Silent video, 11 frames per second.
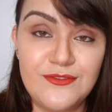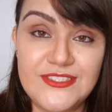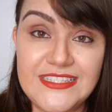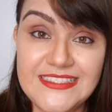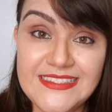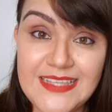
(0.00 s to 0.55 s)

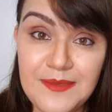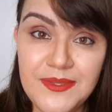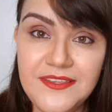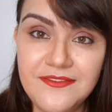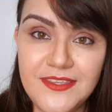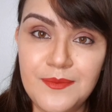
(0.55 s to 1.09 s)
Você
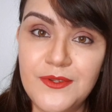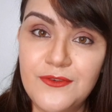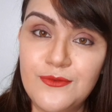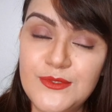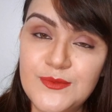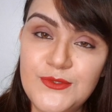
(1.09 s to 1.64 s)
sempre envia
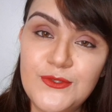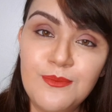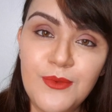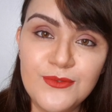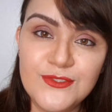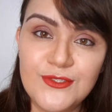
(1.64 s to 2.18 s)
perfumes muito
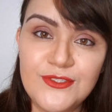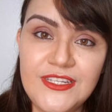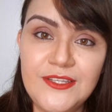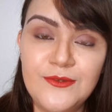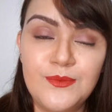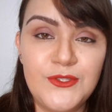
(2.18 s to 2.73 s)
bons,
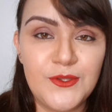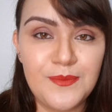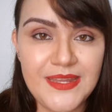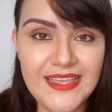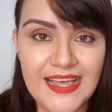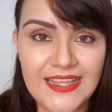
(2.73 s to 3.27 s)
Rodrigo. Muito
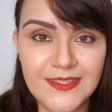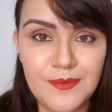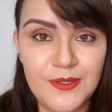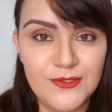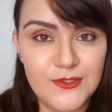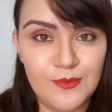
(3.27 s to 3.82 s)
obrigada
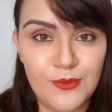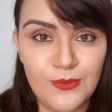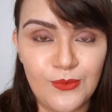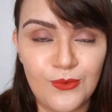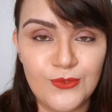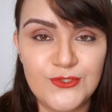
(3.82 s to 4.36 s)
pelo seu
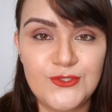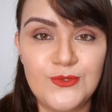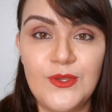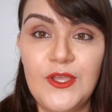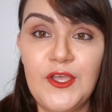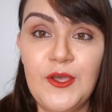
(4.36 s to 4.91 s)
bom
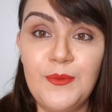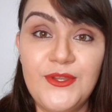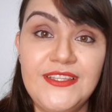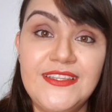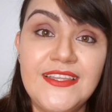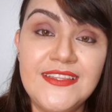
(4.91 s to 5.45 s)
gosto, por
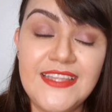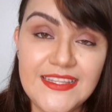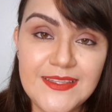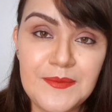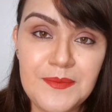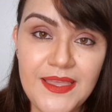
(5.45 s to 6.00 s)
entender
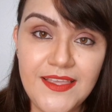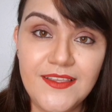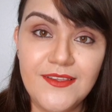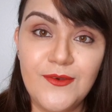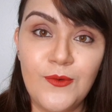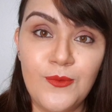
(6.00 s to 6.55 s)

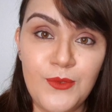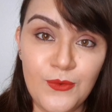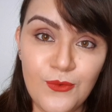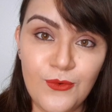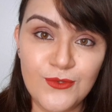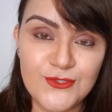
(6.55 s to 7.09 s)
também o meu
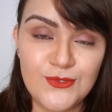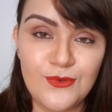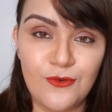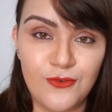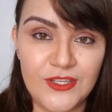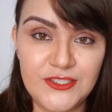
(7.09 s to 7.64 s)
gosto
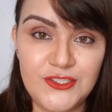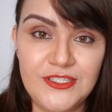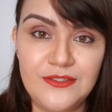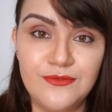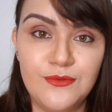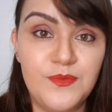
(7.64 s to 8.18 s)

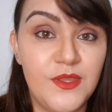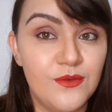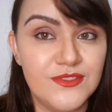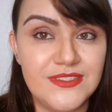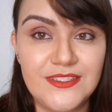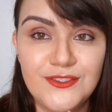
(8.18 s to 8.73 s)
olfativo. Eu
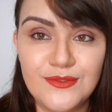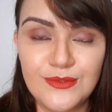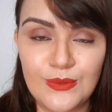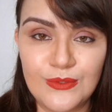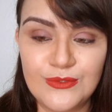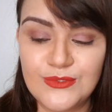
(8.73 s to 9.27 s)
gostei de
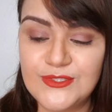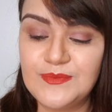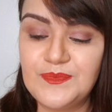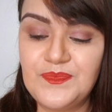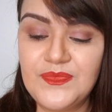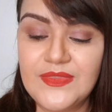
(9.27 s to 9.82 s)
todos.